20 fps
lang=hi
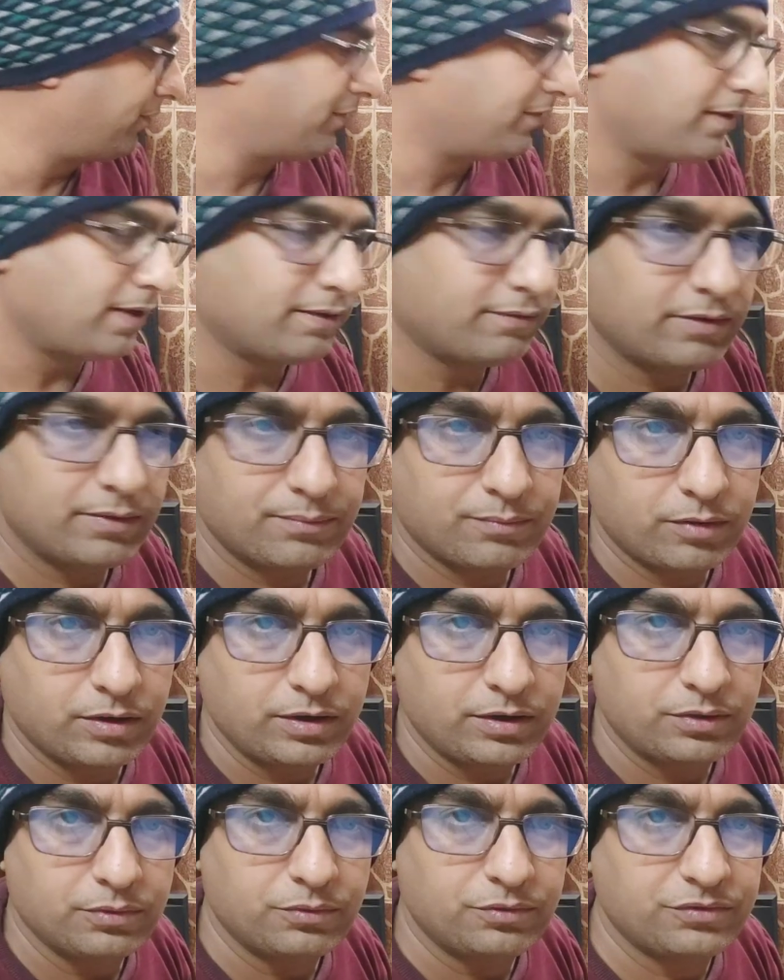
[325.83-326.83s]

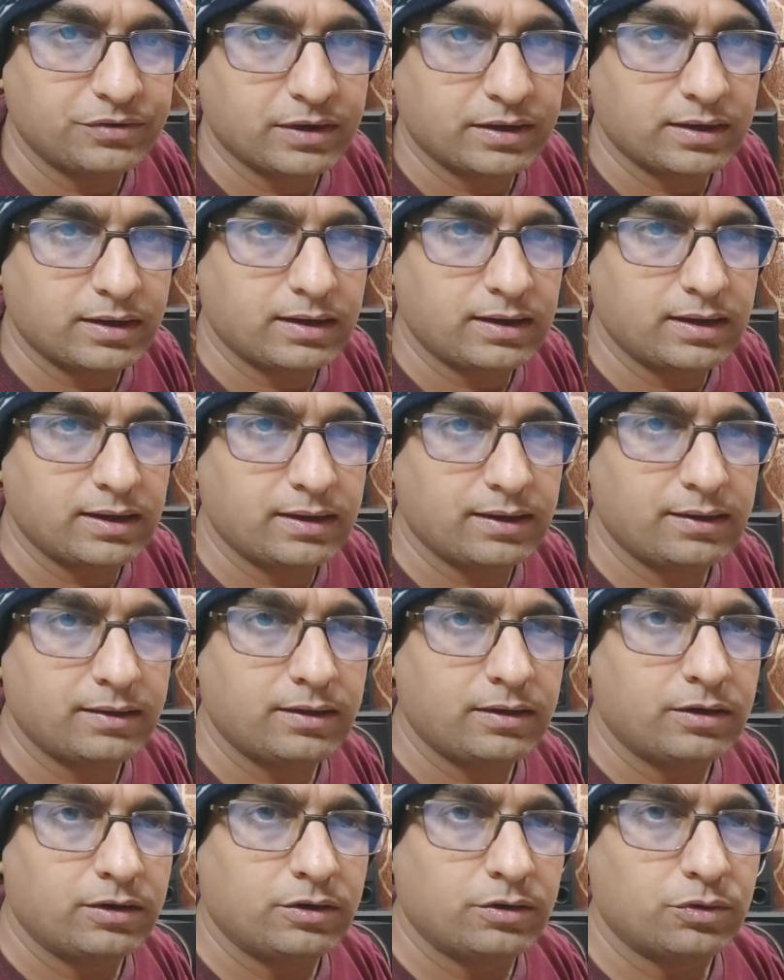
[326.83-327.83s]
7.2 uh, चैनल है
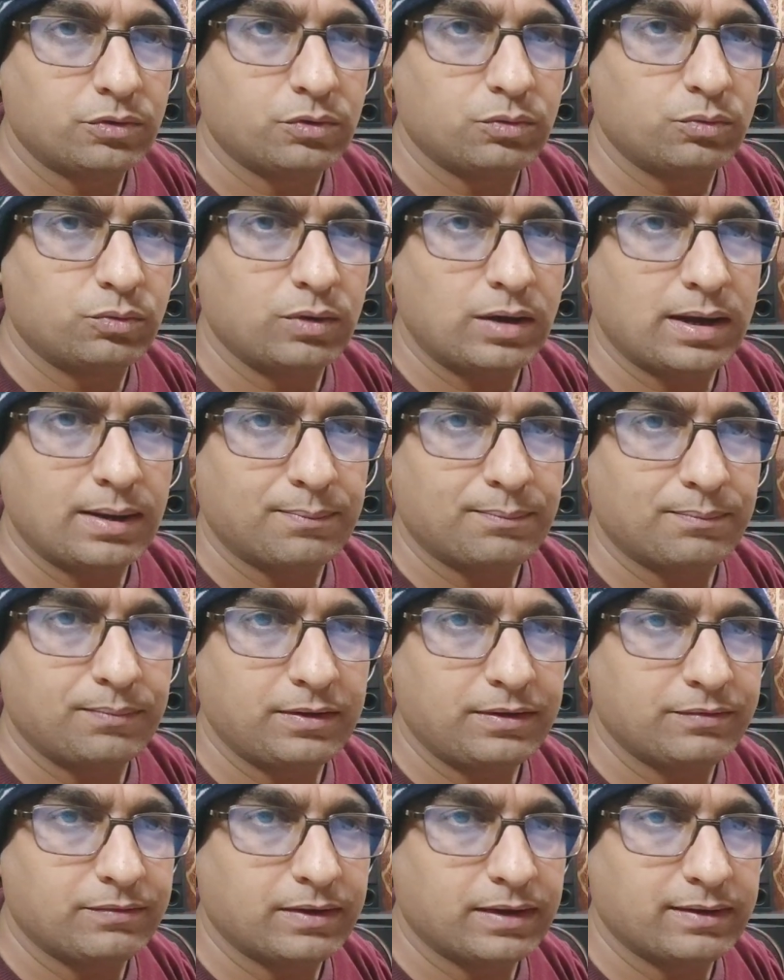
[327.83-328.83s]
टू
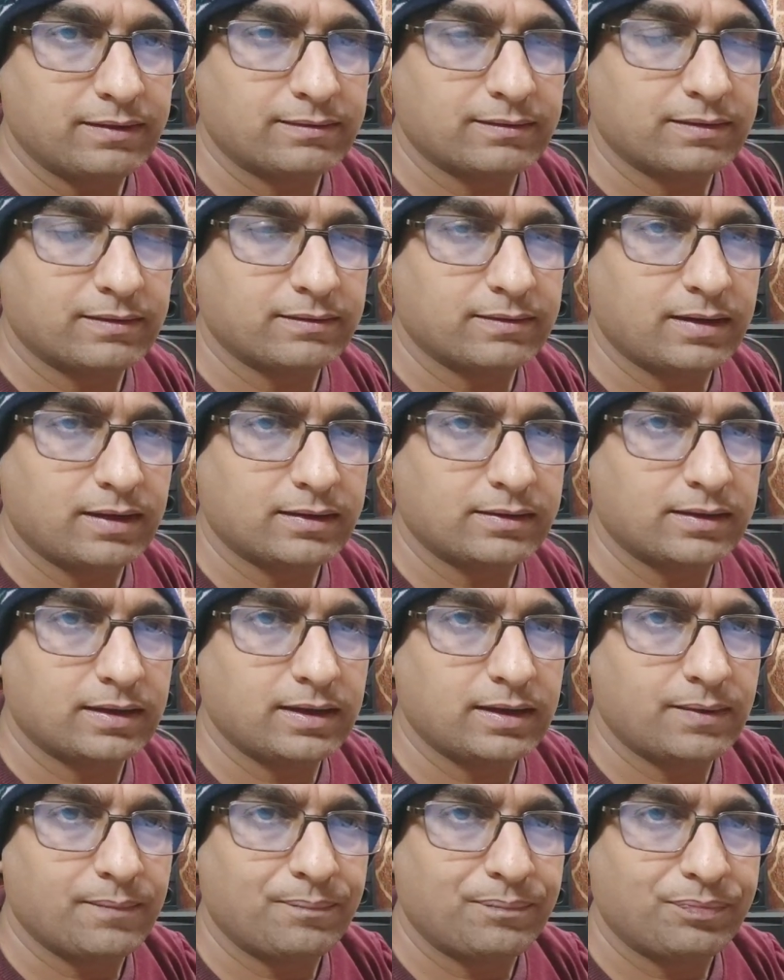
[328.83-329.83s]
एम्पलीफायर्स के साथ
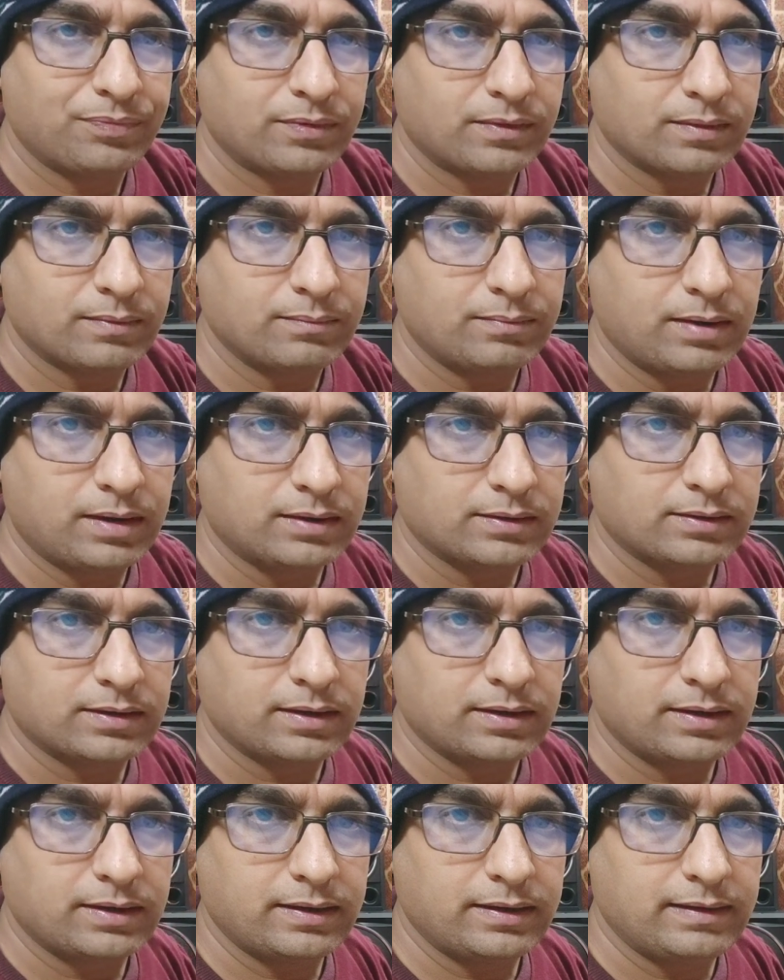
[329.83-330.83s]
है बात
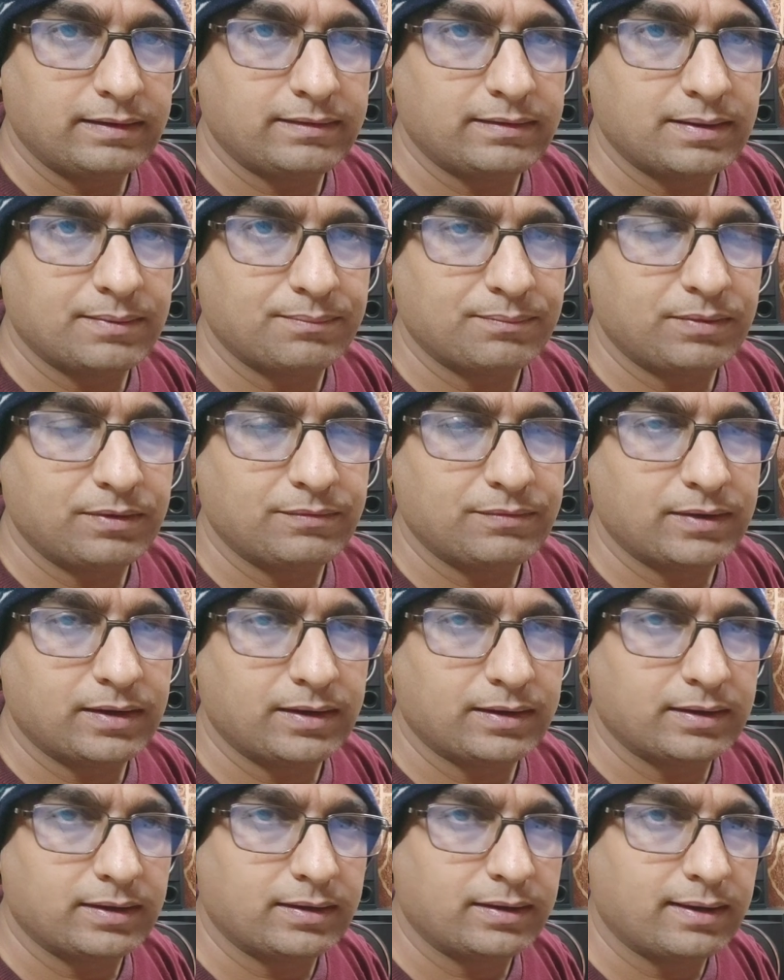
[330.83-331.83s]
करें इस एम्पलीफायर
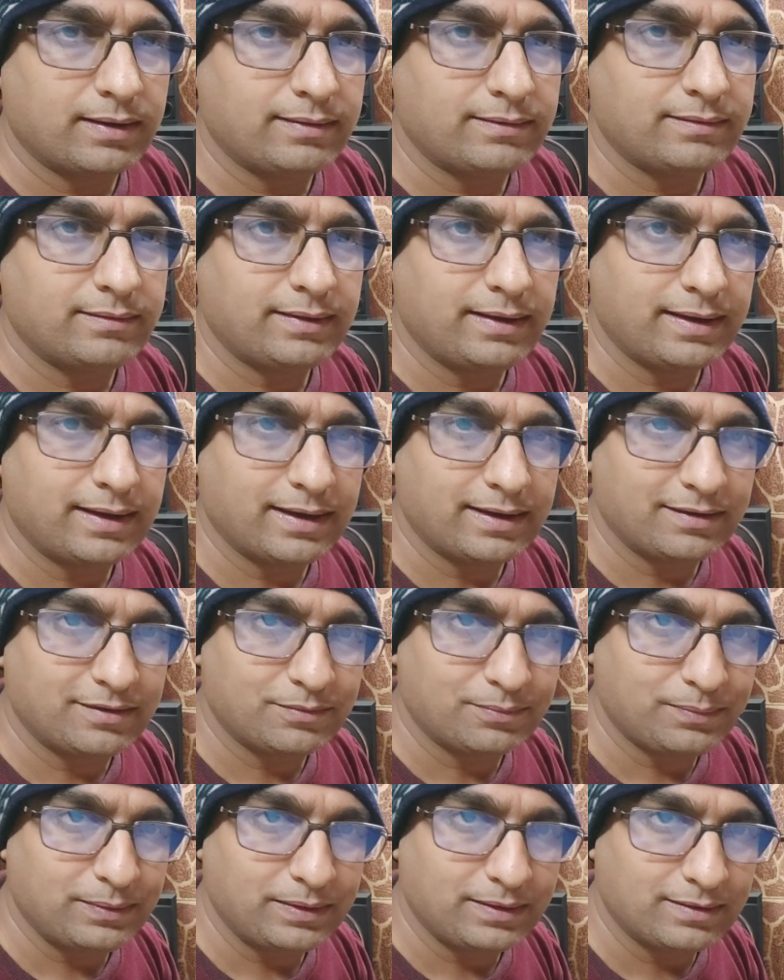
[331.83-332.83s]
की गाइस ये है
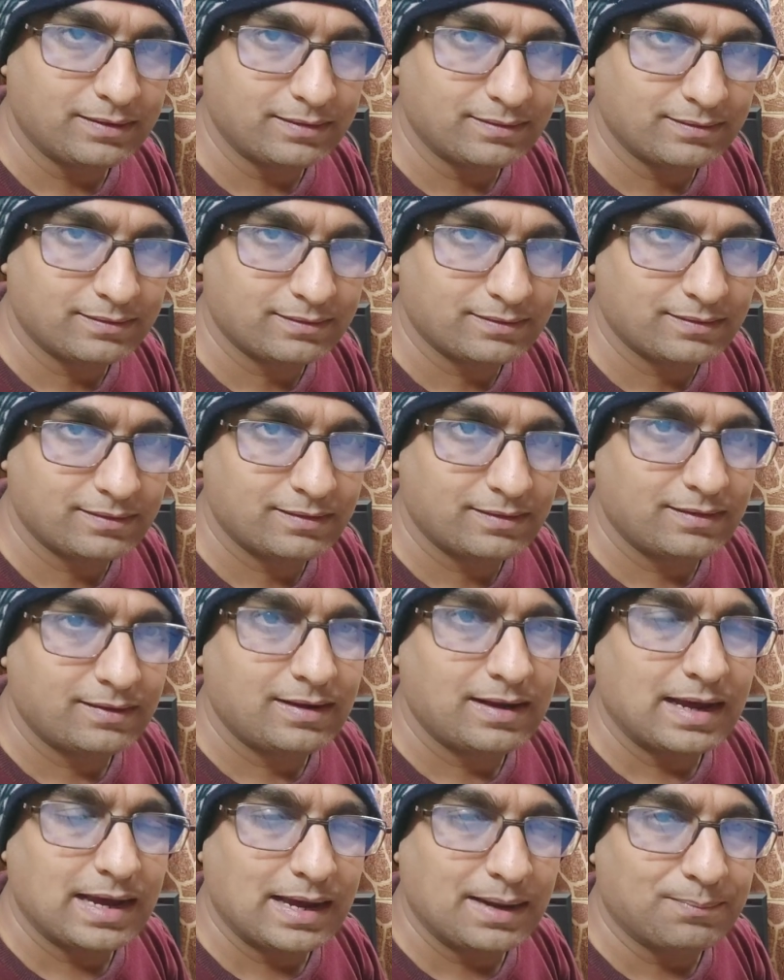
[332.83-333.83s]
स्पीकर्स
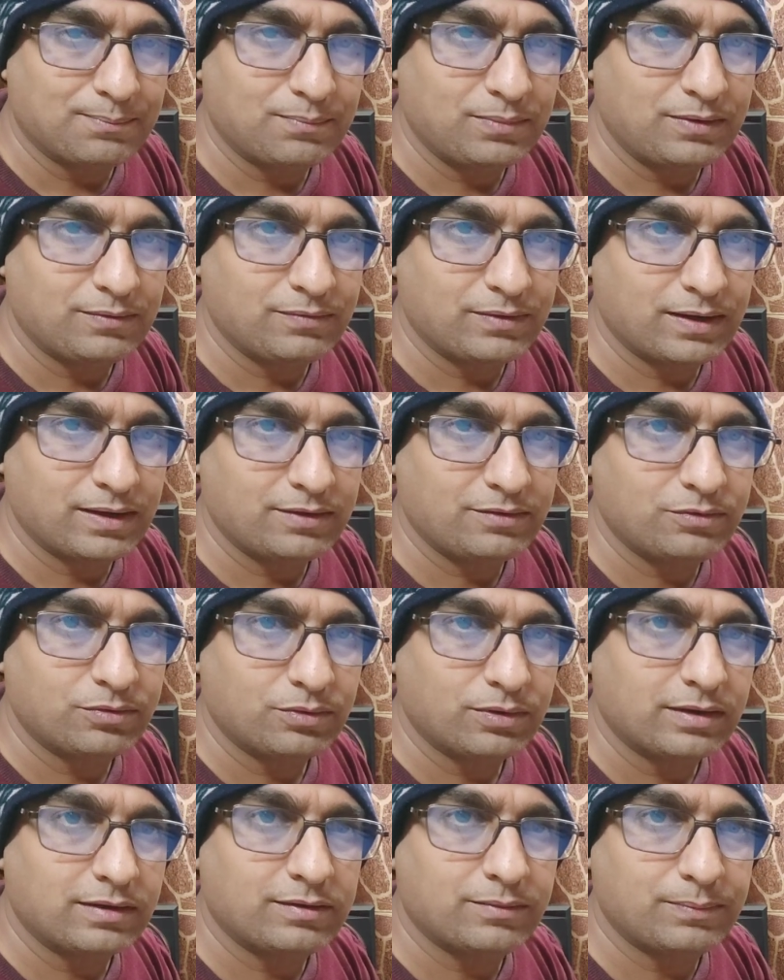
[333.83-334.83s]
एम्पलीफायर जो
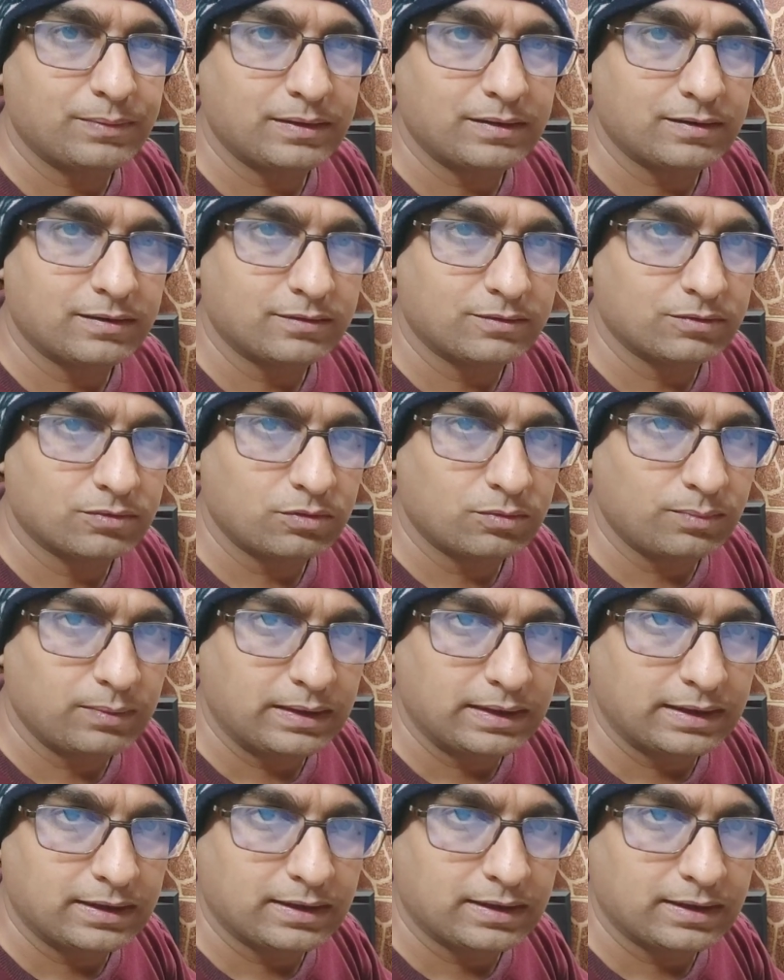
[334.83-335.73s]
कि स्पीकर्स को प्ले